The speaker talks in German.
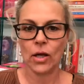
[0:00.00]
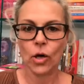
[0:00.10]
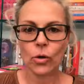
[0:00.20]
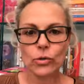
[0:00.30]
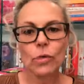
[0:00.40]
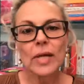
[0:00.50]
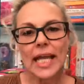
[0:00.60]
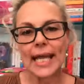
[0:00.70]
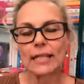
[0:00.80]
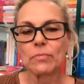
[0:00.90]
Und
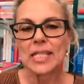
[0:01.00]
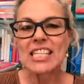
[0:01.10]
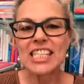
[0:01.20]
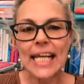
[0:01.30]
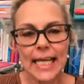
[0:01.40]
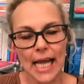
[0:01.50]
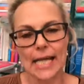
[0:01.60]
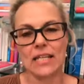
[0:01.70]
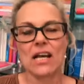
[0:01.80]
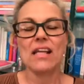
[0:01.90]
umgekehrt mit
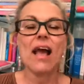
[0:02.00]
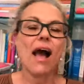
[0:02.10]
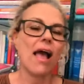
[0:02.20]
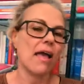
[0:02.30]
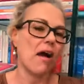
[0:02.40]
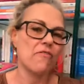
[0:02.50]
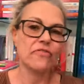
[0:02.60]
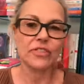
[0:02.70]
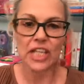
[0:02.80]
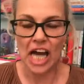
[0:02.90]
Sicherheit. Ja, ja,
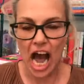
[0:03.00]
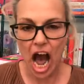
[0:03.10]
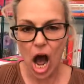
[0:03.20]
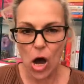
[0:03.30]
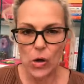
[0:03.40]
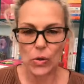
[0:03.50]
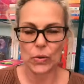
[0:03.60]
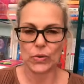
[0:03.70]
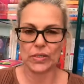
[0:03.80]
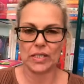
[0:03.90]

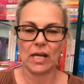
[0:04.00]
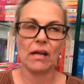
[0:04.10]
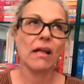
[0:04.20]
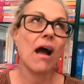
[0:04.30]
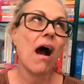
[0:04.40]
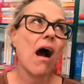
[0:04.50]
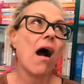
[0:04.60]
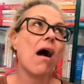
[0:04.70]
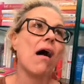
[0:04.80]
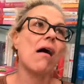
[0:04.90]
Frauen. Ja,